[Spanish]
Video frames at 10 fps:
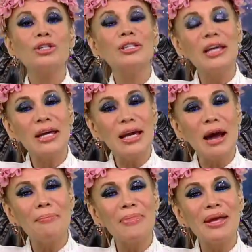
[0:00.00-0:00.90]
sí,
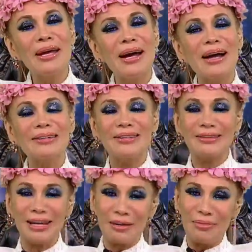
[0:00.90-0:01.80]
amigas,
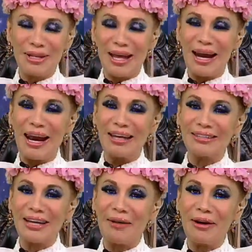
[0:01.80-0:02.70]
se terminan
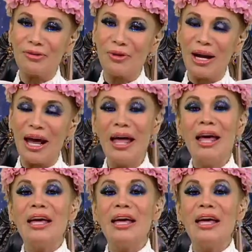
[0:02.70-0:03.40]
las cabañuelas.